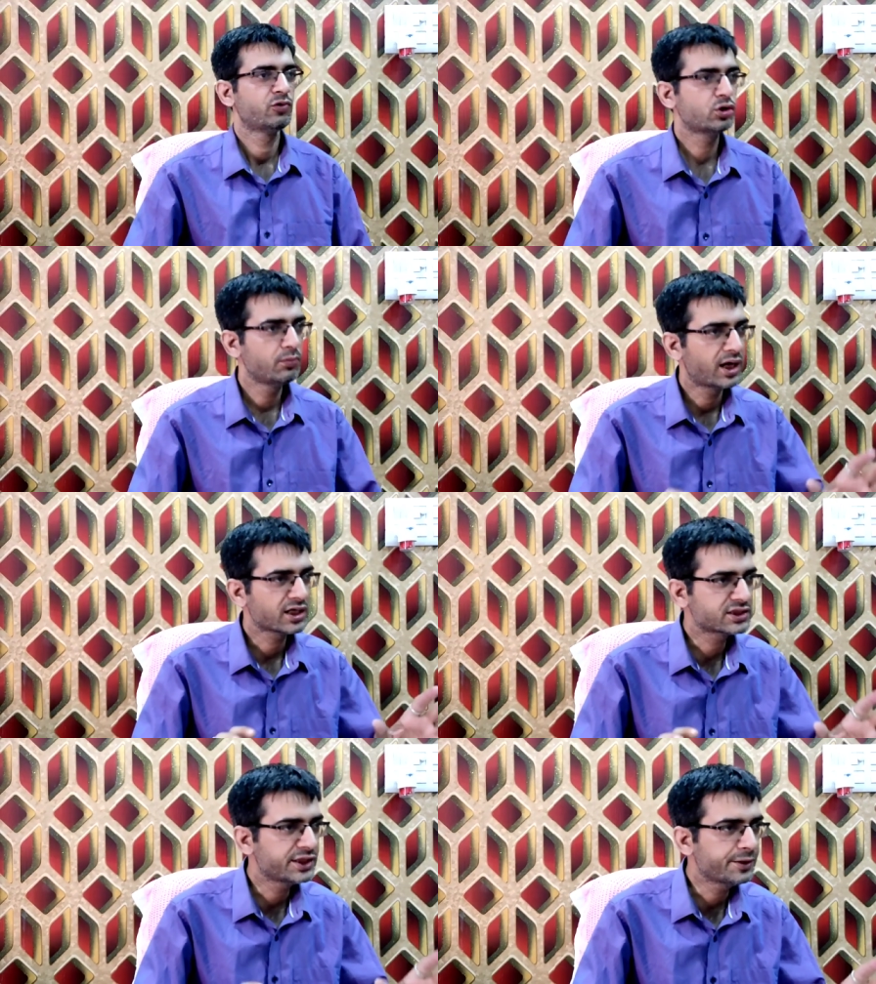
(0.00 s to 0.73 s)
वो तो
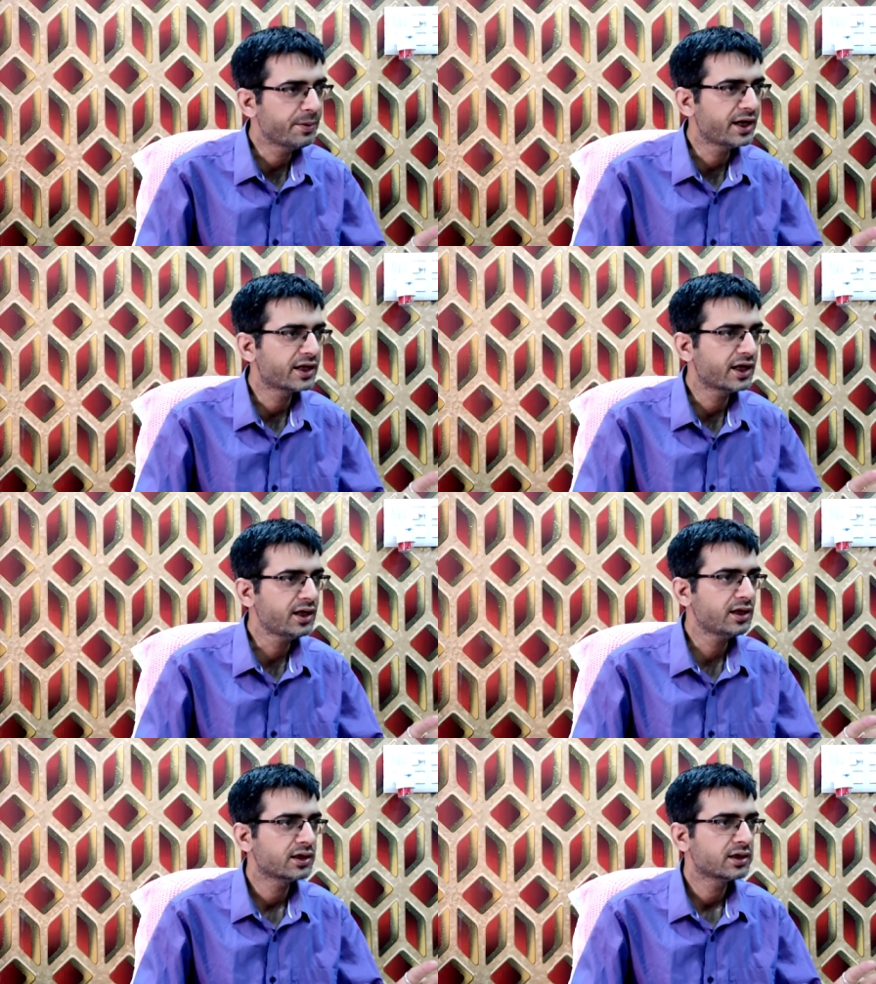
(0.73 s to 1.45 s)
मार्कशीट में है
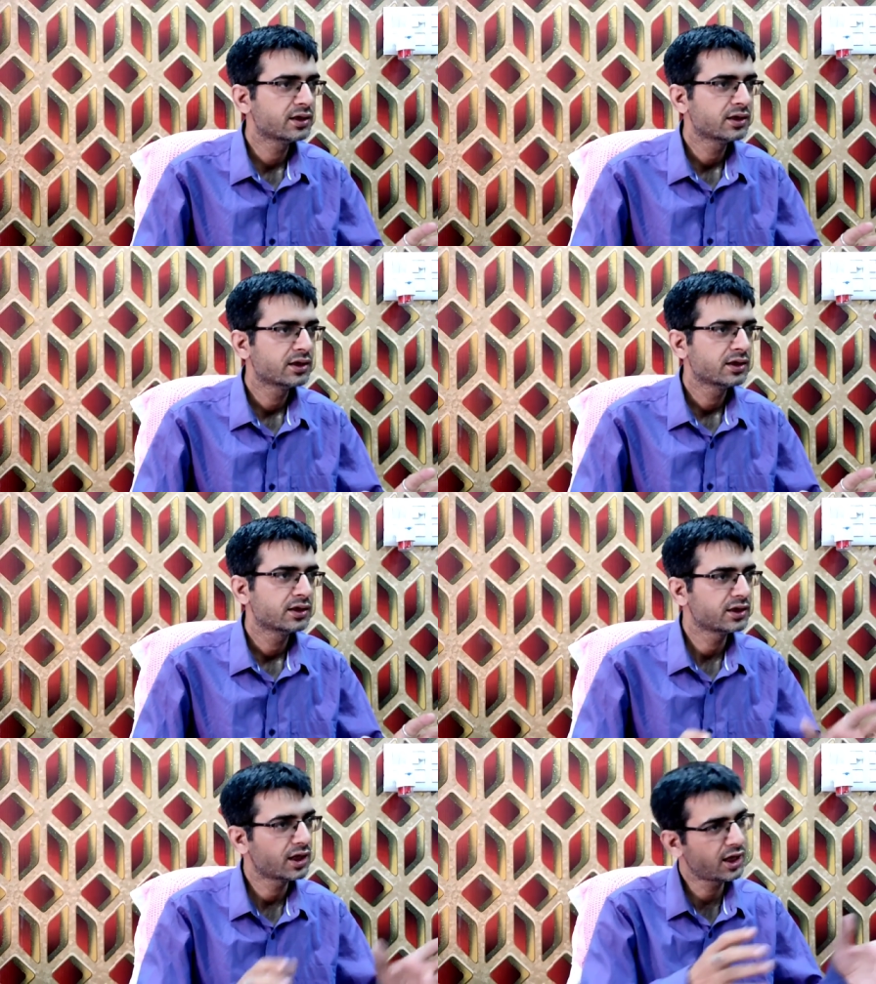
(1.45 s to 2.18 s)
ना
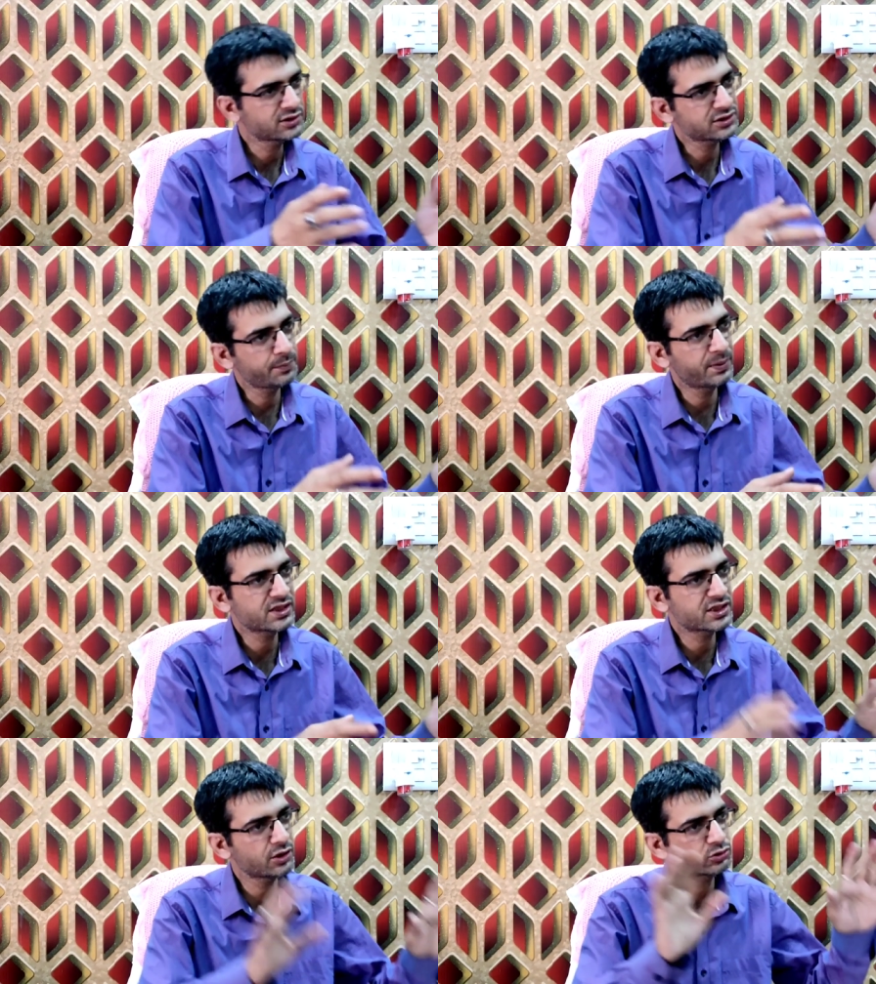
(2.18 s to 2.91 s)
यहाँ सब
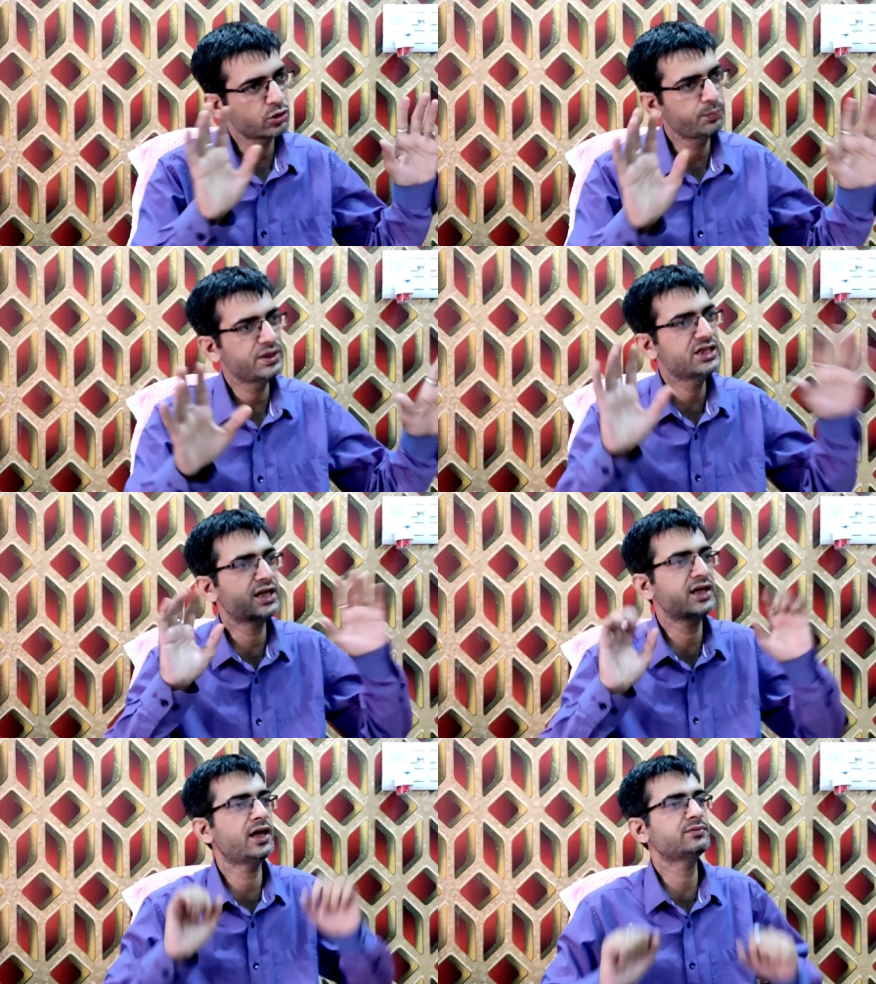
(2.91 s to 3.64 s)
बच्चे उसको
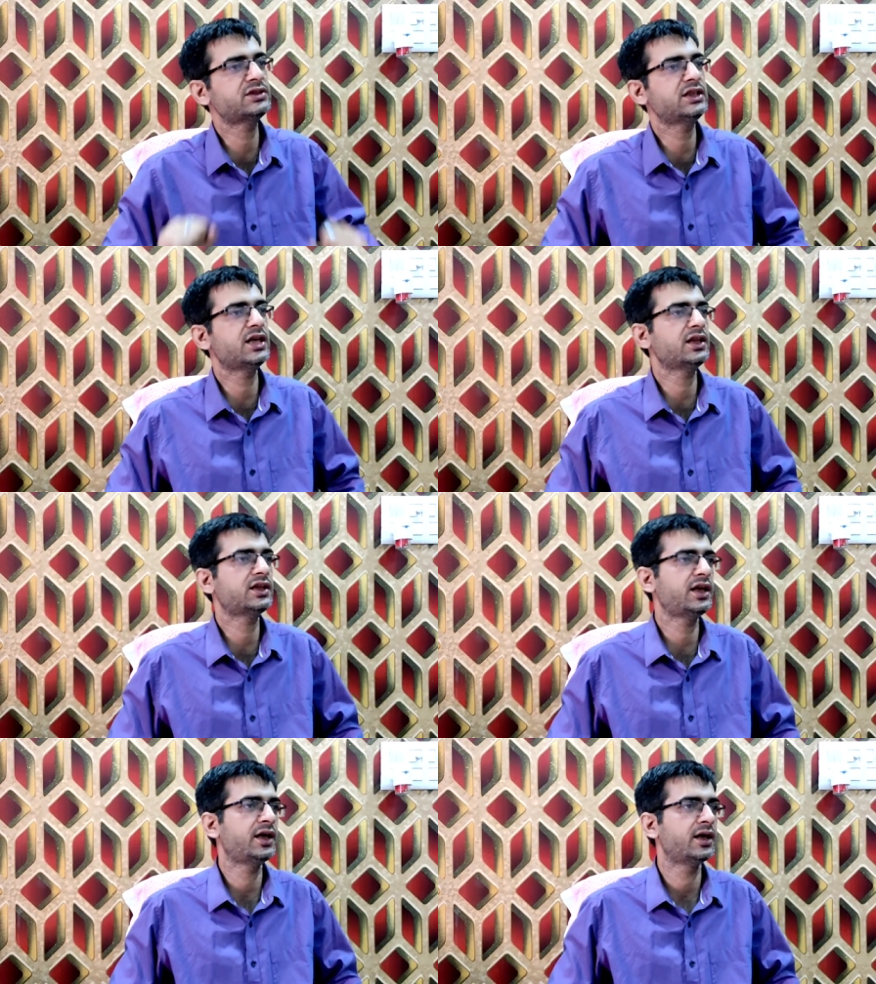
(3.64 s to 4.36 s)
बीजी के नाम से ही
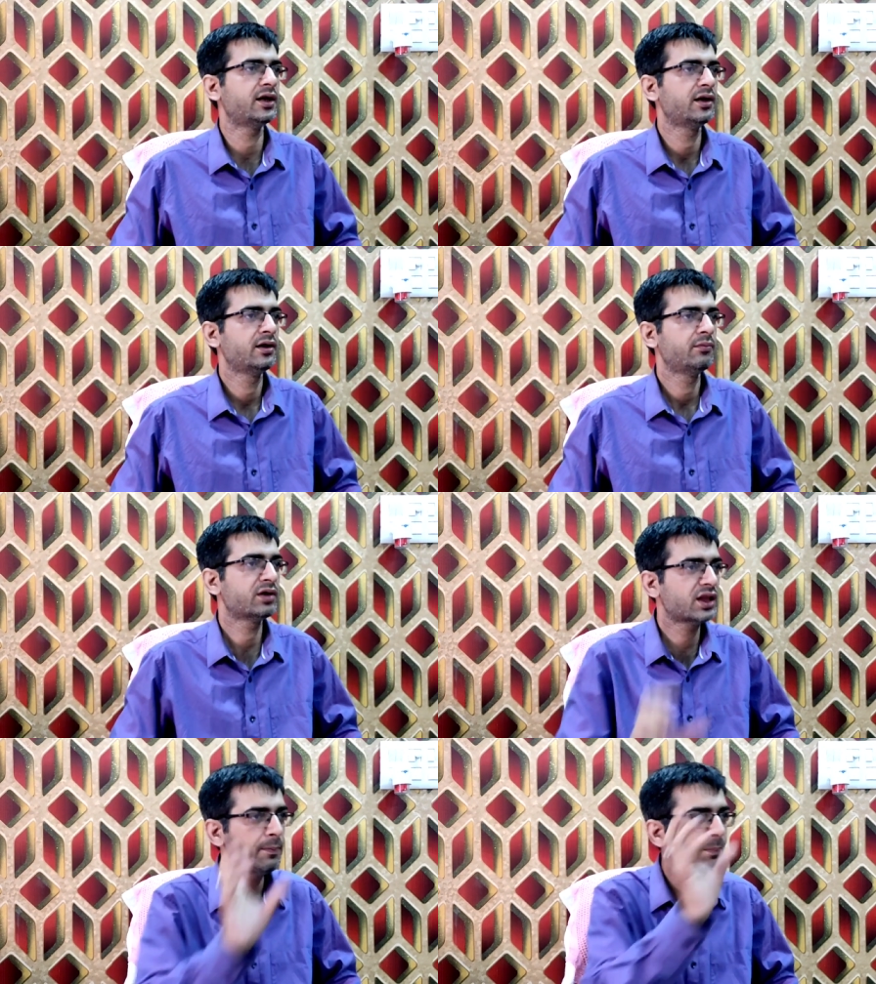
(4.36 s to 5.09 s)
जानते हैं
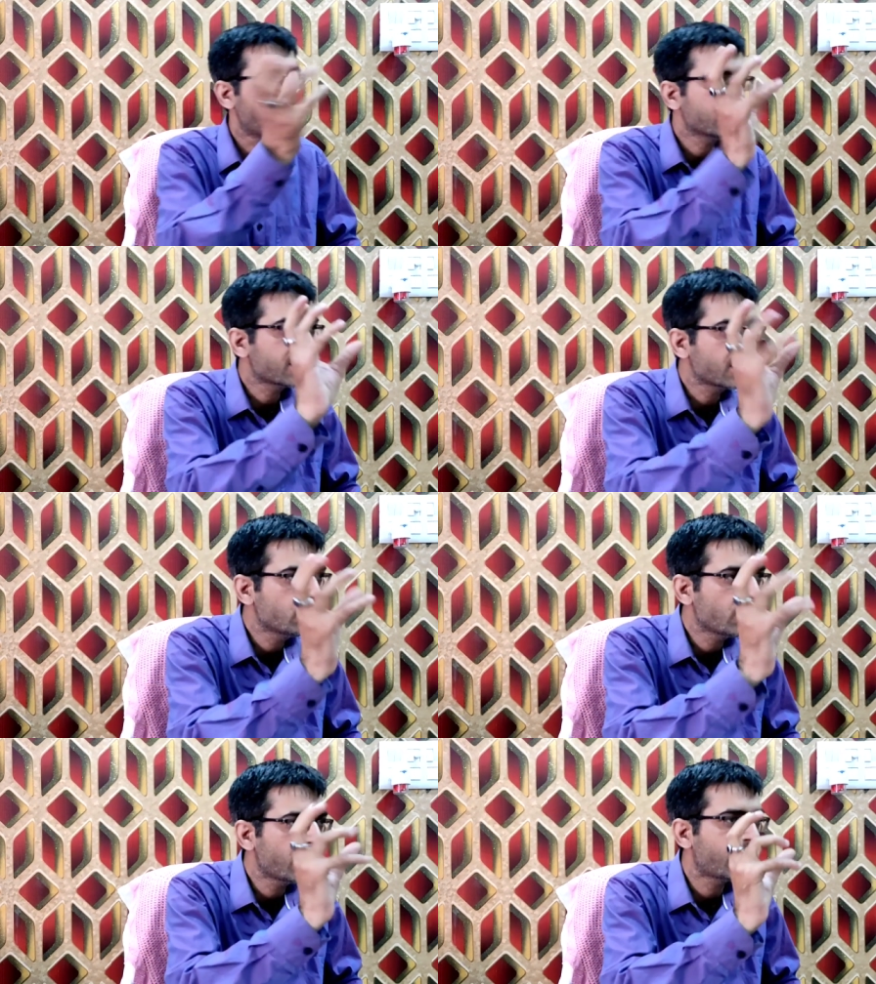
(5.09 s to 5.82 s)
मतलब भांग का
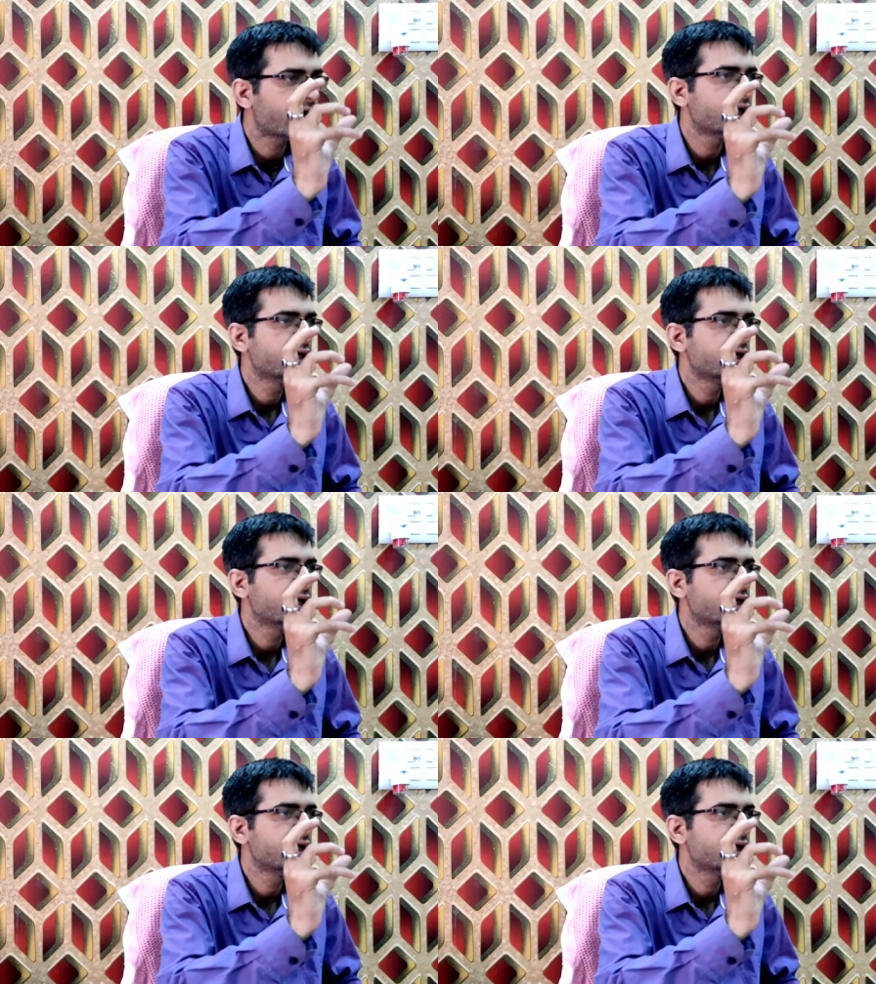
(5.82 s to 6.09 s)
गोला